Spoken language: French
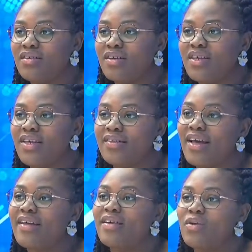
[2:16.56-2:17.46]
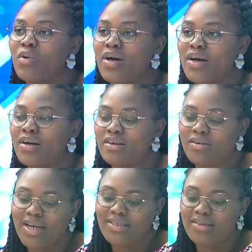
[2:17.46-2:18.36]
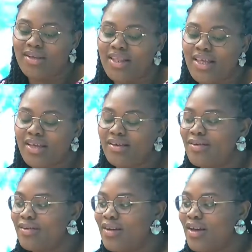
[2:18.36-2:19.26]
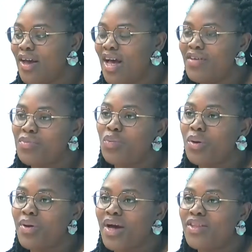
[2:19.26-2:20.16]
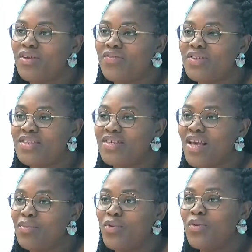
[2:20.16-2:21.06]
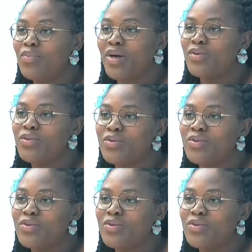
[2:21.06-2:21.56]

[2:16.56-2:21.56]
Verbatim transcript: qui était adéquat, voilà, cette année, avec mon préparateur physique et mon compagnon